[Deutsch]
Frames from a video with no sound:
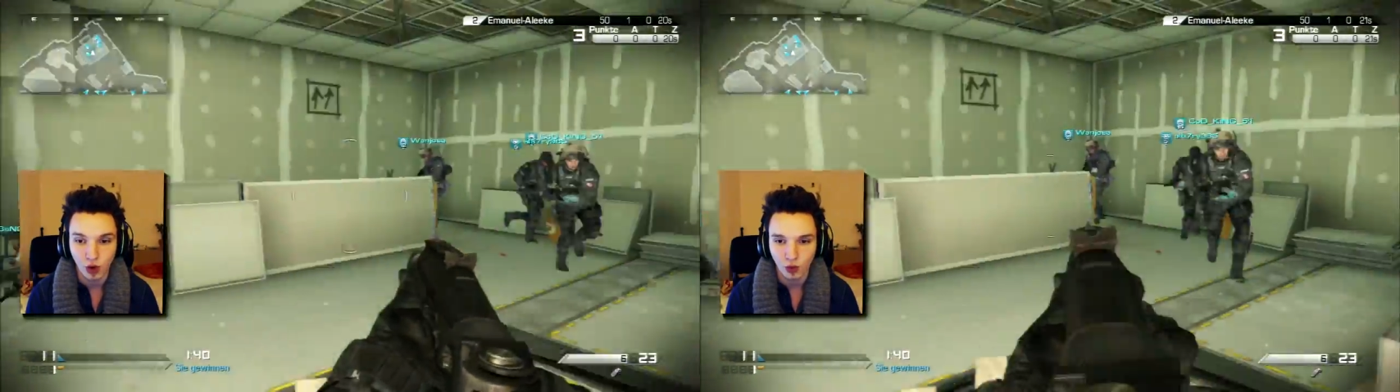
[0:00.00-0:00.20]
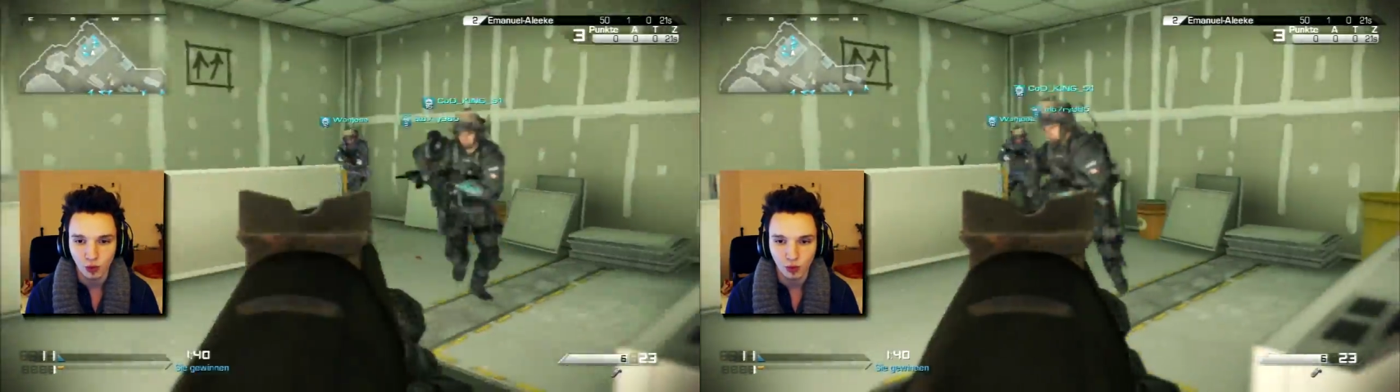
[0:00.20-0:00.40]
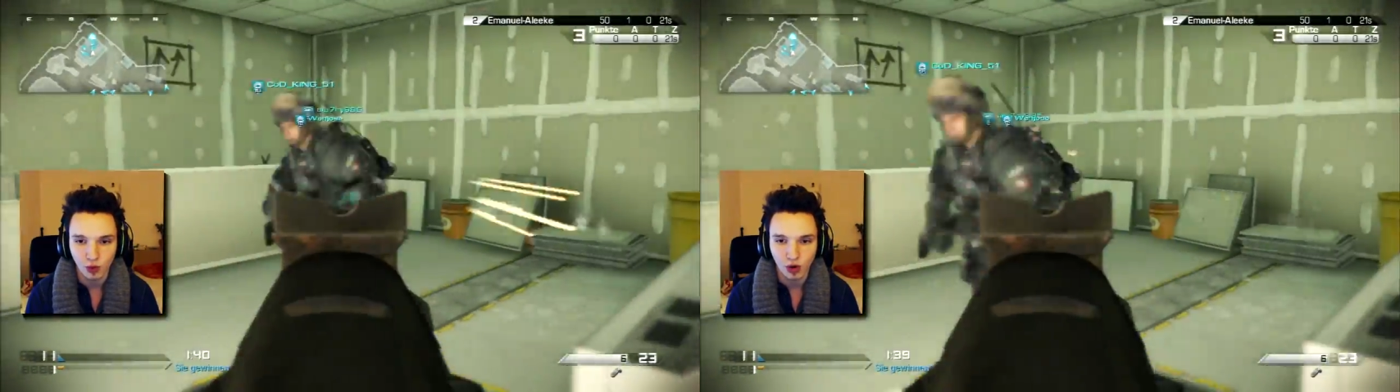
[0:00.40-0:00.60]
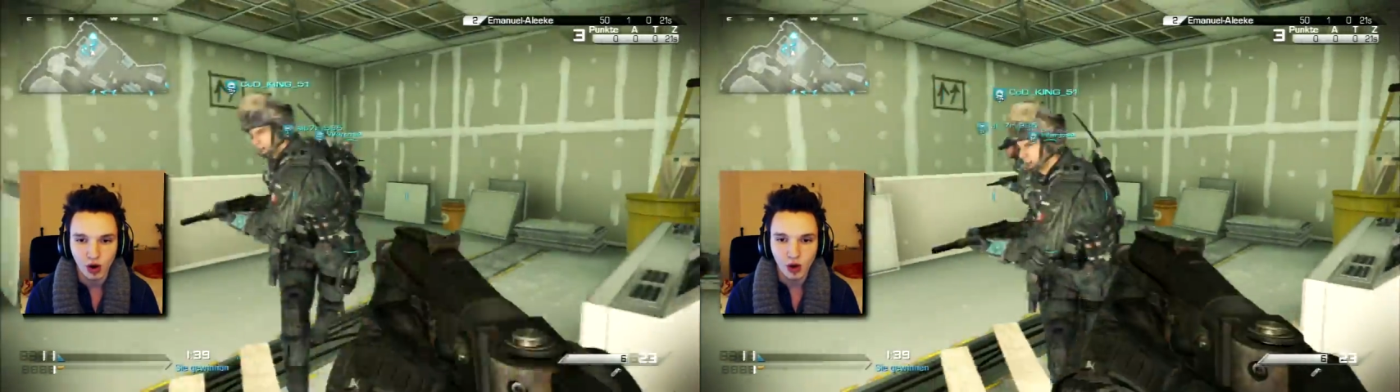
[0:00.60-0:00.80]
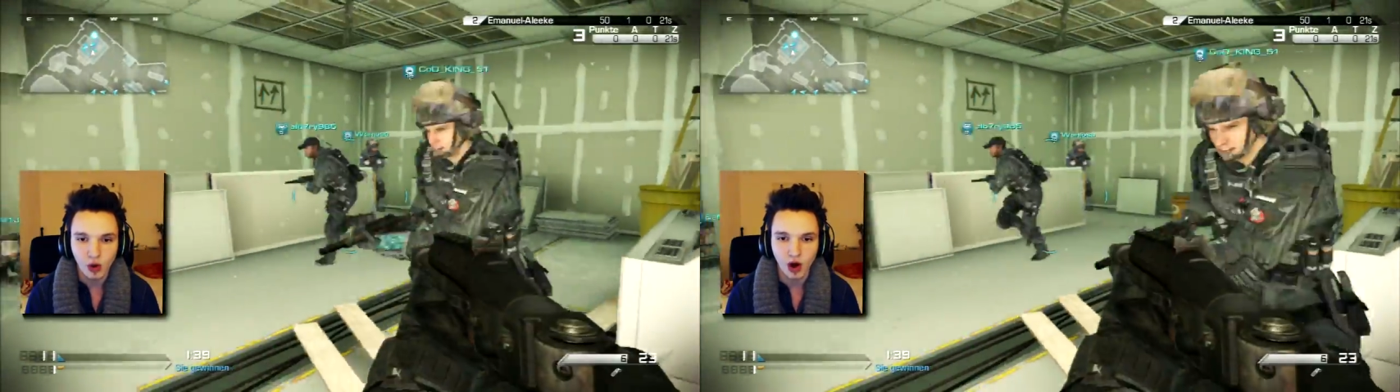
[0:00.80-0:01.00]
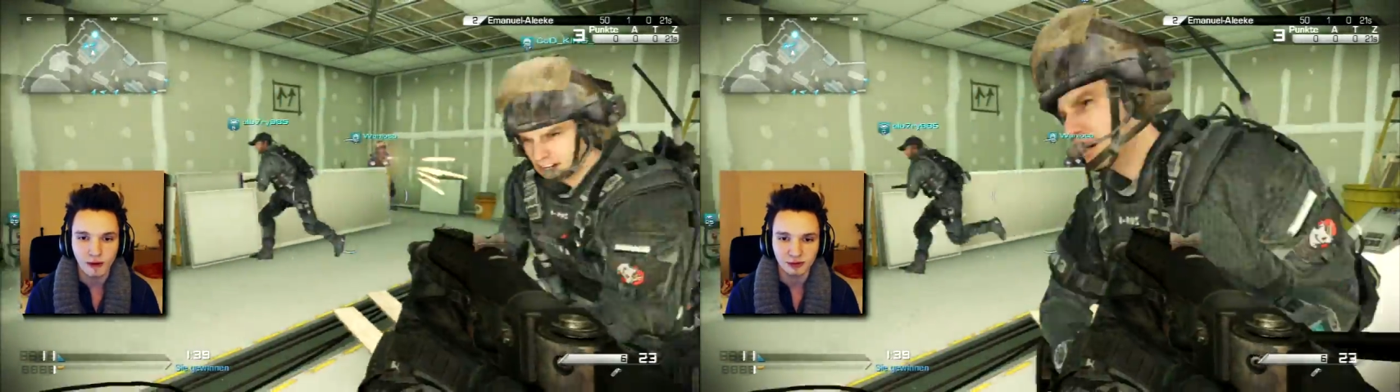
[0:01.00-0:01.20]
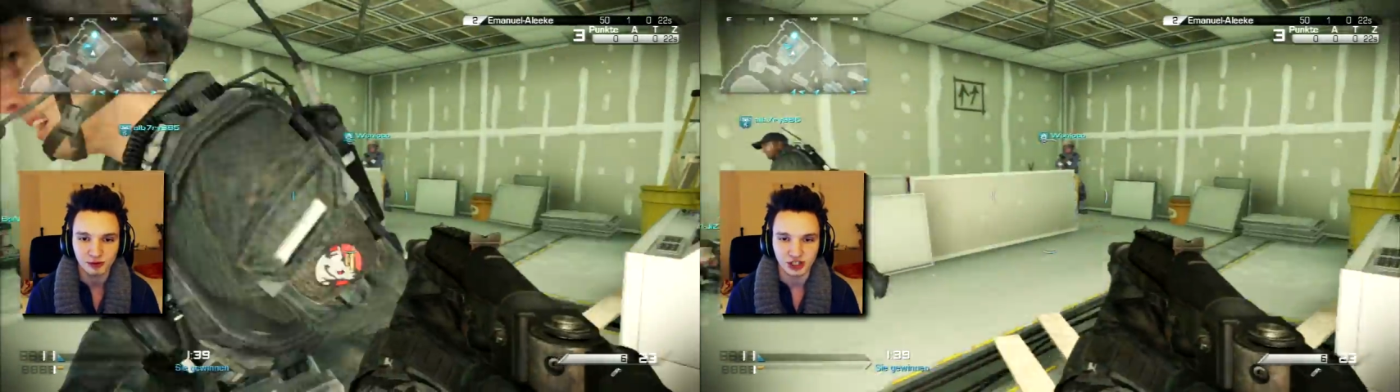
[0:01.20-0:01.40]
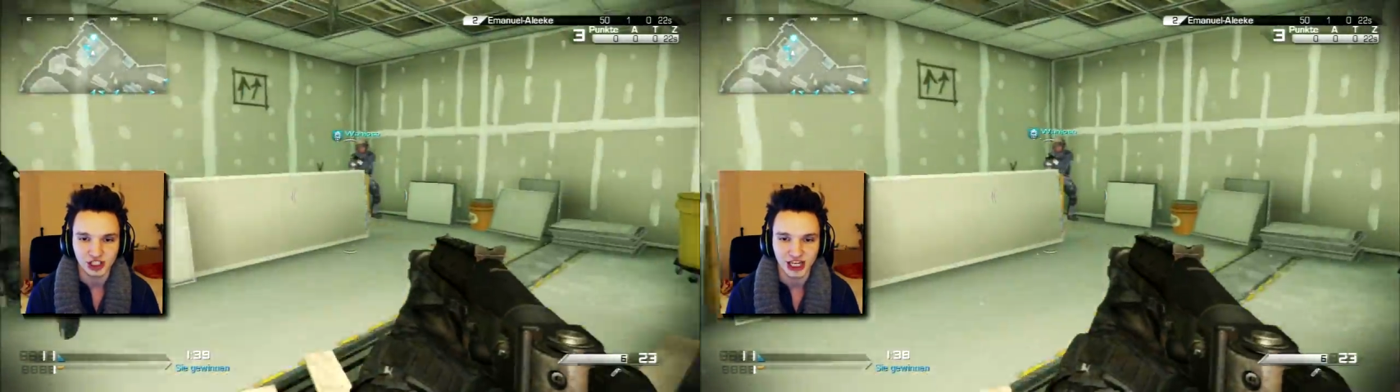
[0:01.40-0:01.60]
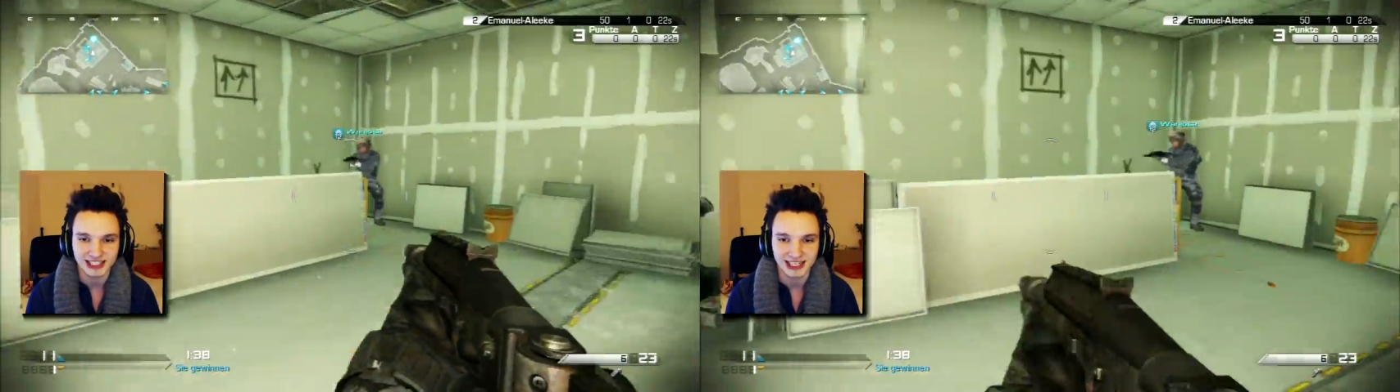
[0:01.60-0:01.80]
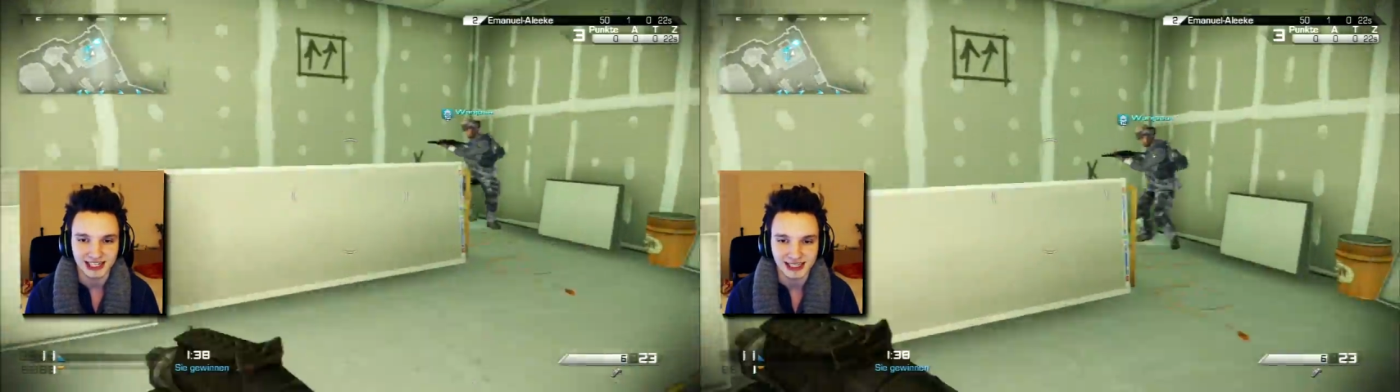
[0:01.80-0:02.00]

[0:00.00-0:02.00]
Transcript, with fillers: Oh, oh, oh, habe ich mich geschreckt, Alter.